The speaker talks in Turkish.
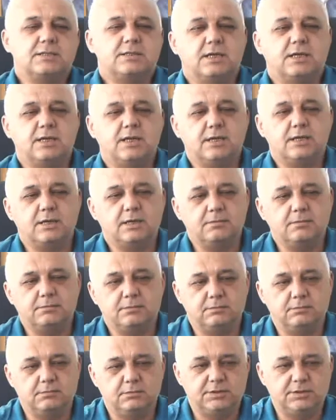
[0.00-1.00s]
sene
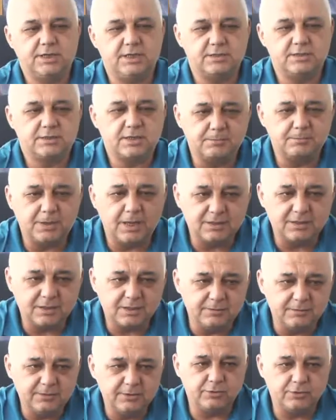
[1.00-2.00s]
seni sarı
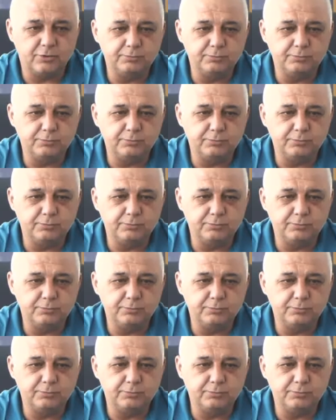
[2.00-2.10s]
Baltakavı'ydı.